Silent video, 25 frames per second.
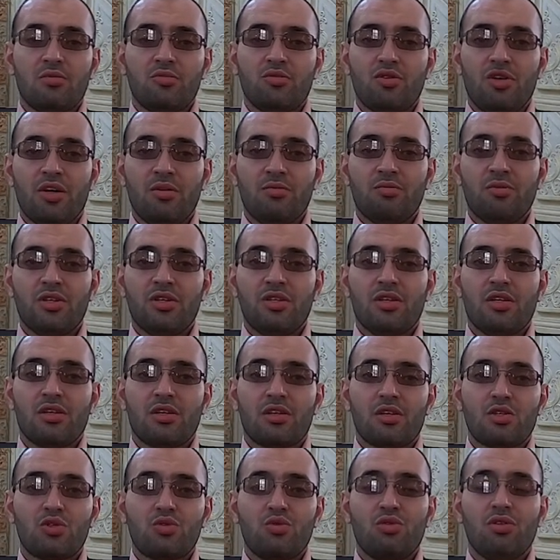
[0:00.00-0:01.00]
محمد
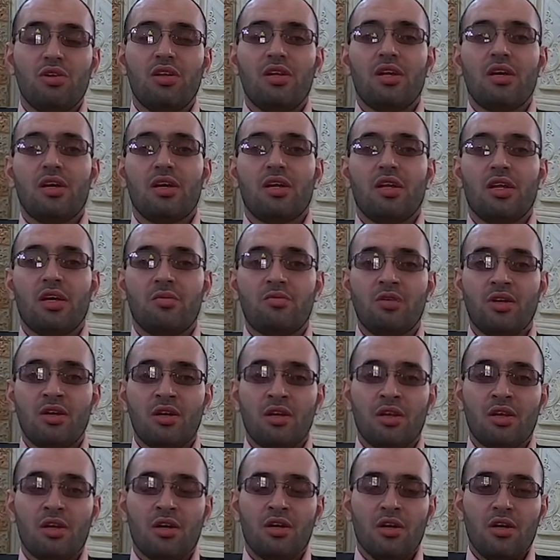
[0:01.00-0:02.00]
رسول الله الأمين